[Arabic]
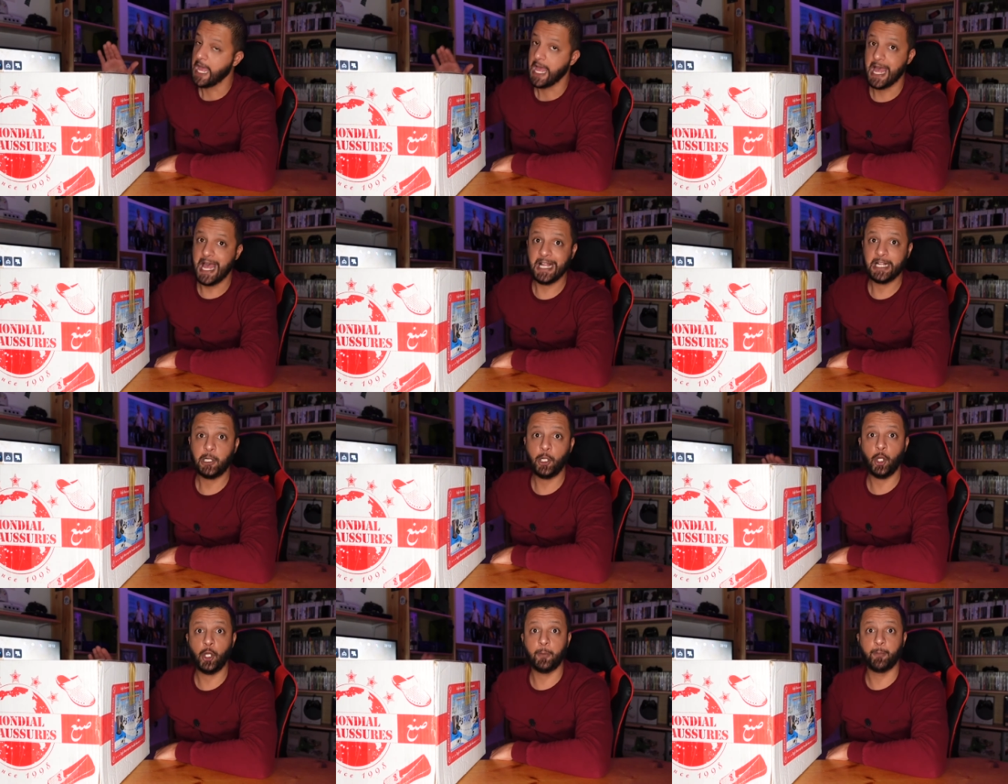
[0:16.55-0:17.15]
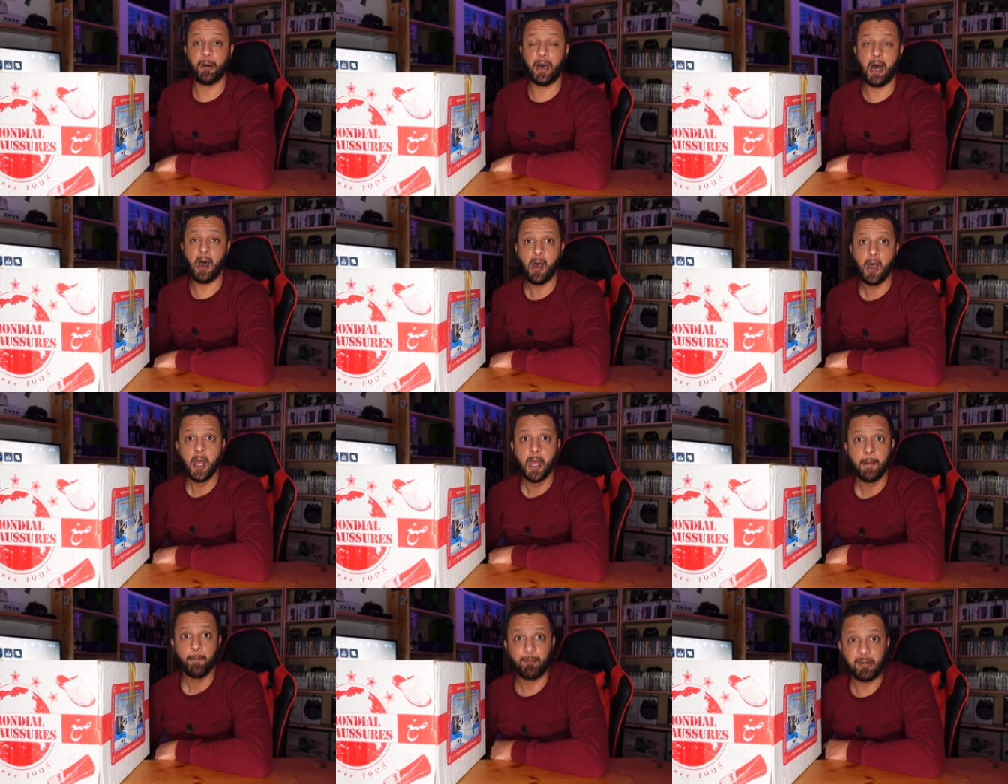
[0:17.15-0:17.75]
هاد العلبه
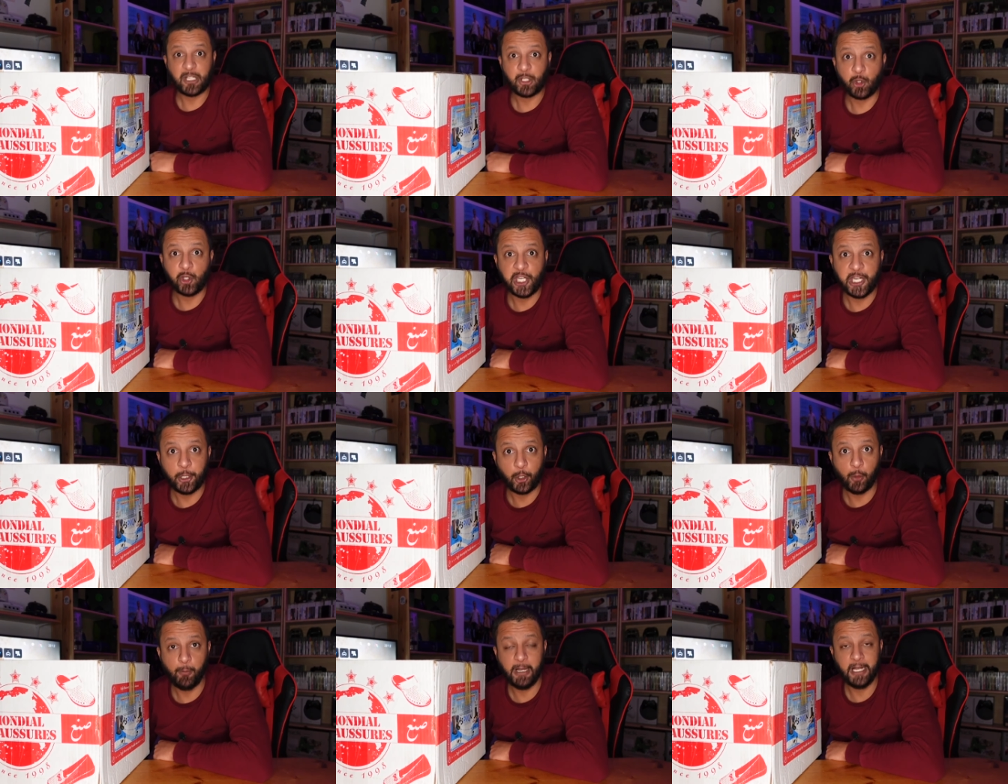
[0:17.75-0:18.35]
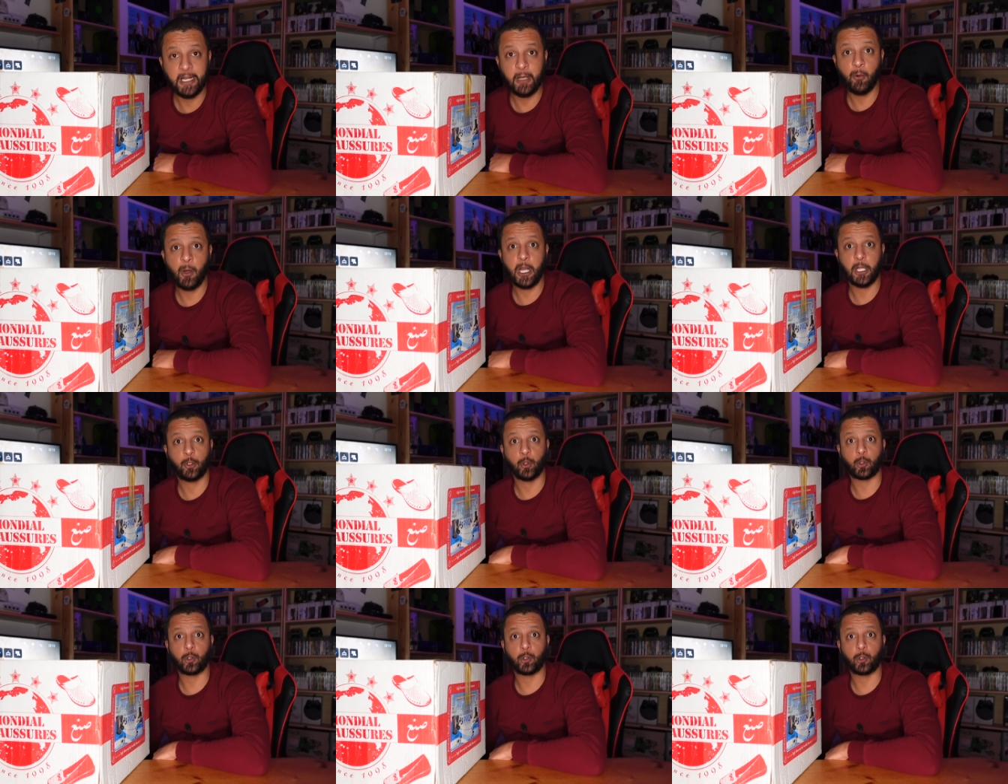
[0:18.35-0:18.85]
باسكو شريتهم على واحد